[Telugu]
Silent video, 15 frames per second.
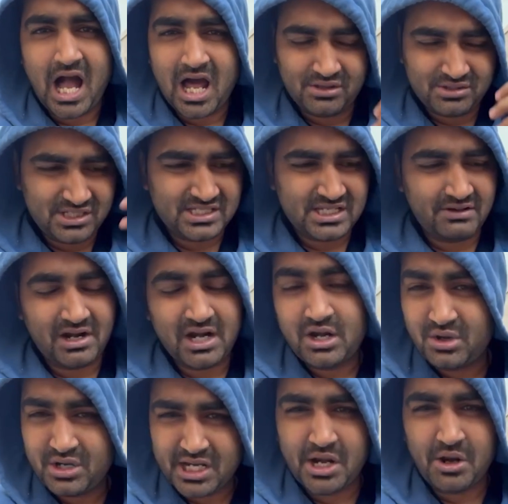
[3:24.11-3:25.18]
ఆలోచించే
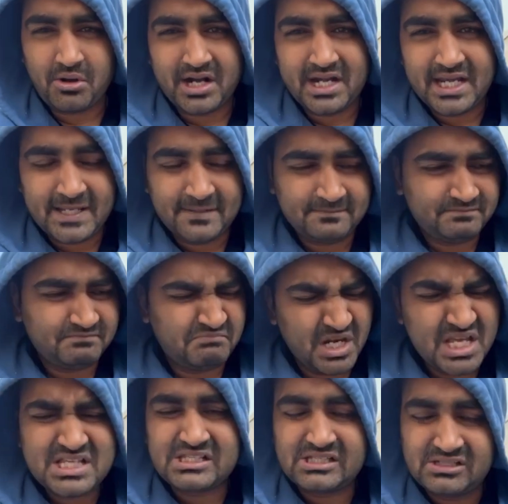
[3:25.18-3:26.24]
వాళ్ళలో నేను ఒకడిని
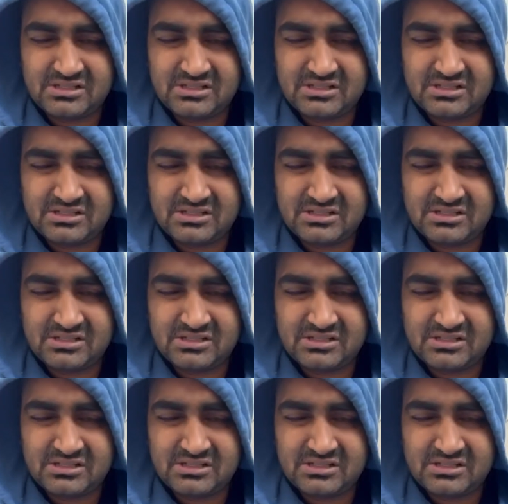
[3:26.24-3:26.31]
ప్లీజ్